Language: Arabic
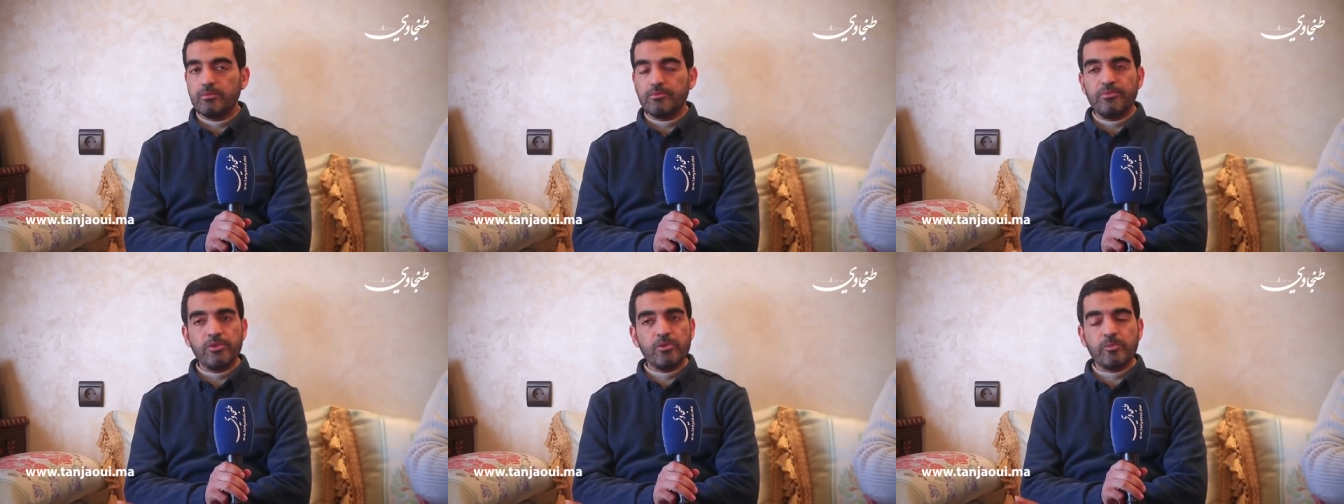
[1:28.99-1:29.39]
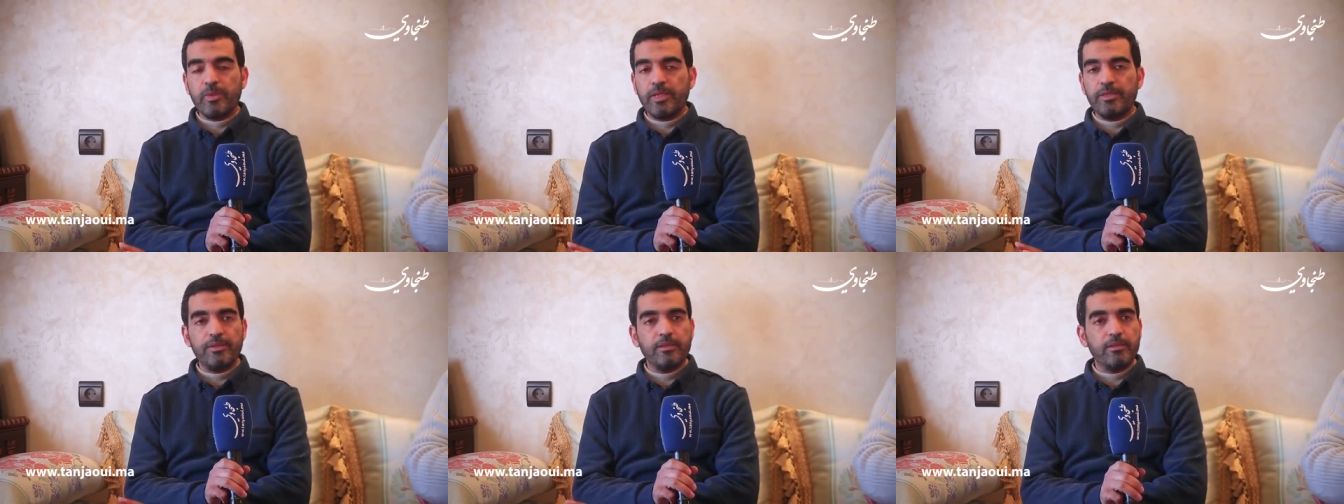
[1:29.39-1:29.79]
في نصب
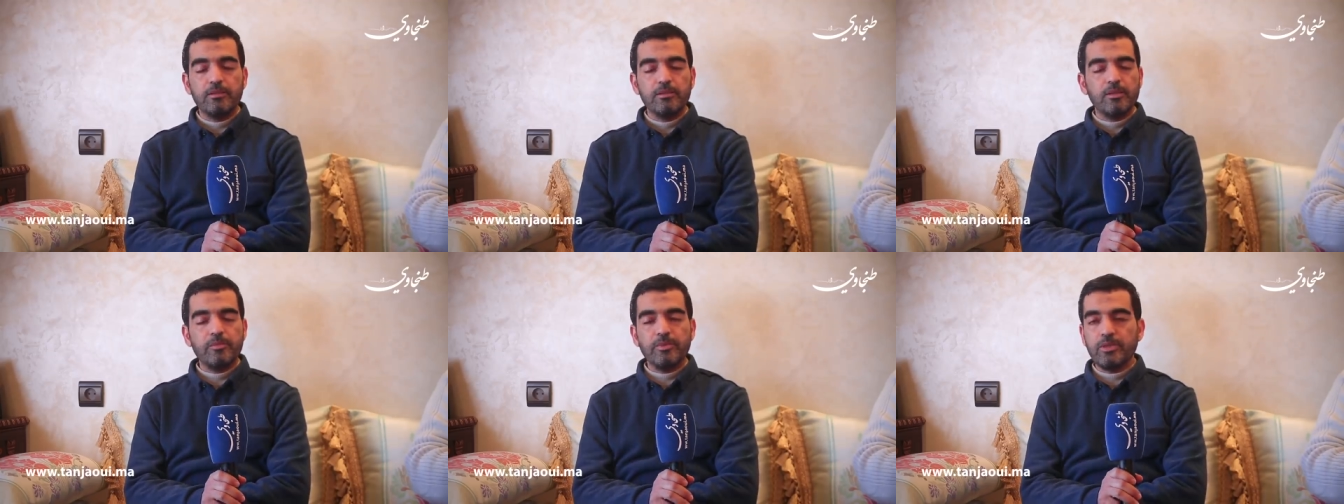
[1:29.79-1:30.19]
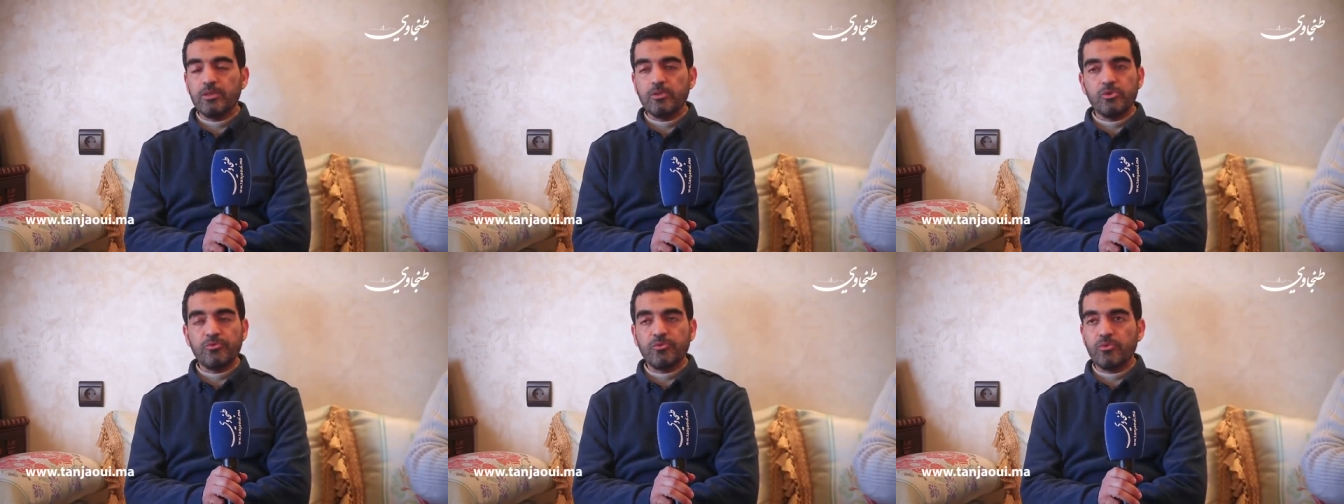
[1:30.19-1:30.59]
عيني دائما
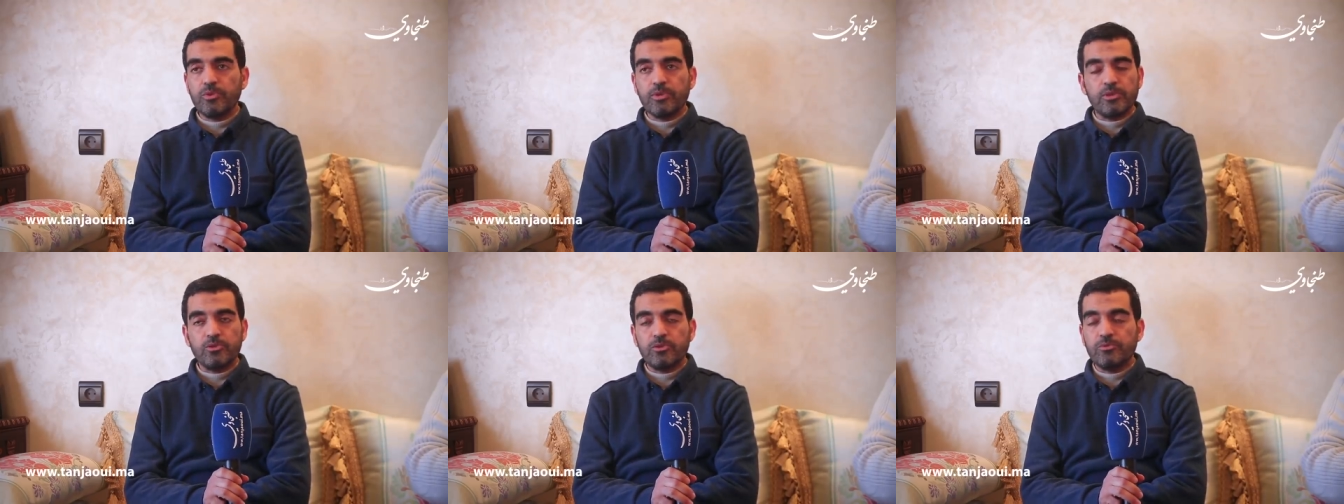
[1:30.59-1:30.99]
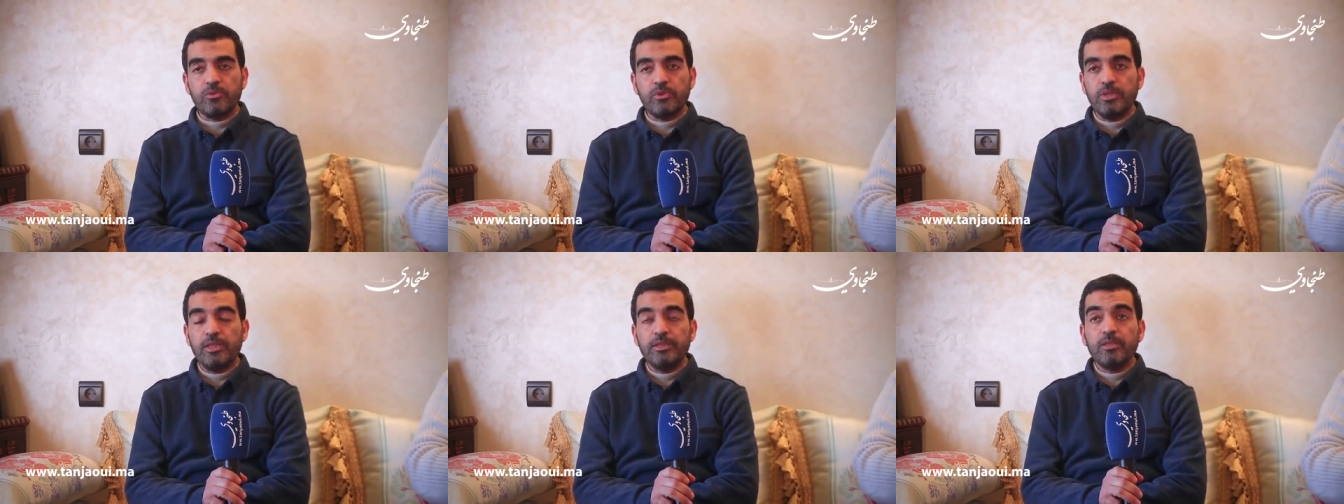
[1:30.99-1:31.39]
كنشوفو كنشوفو
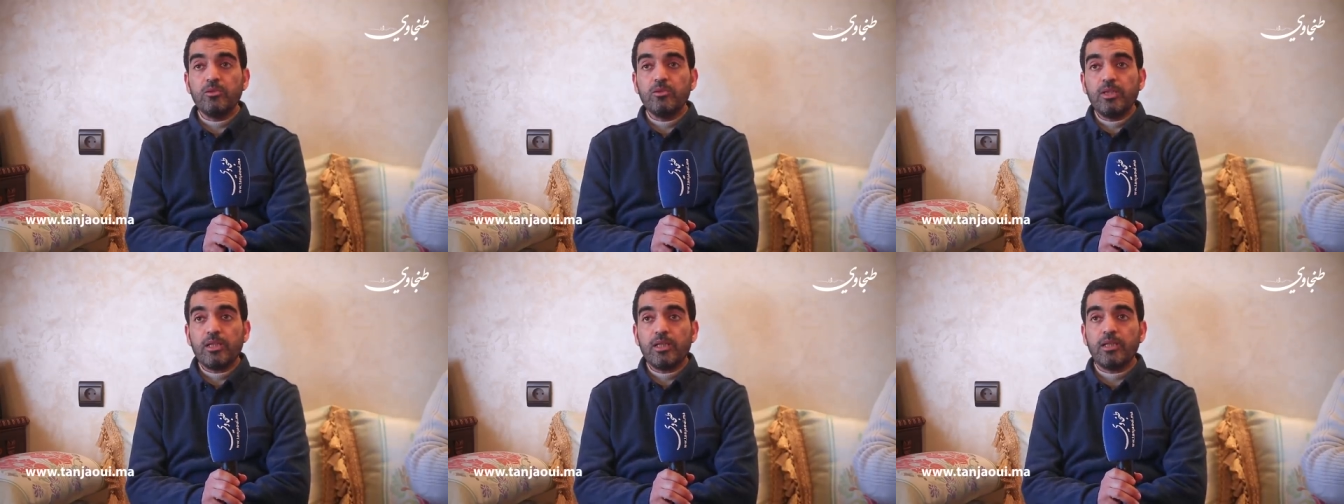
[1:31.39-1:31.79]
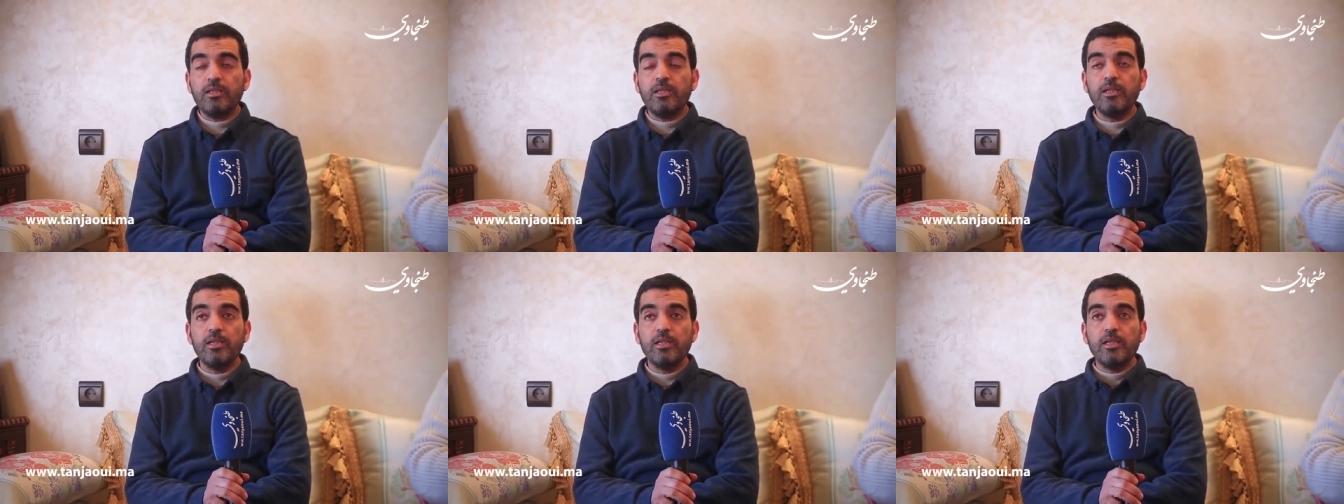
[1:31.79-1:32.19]
لانه راه خلى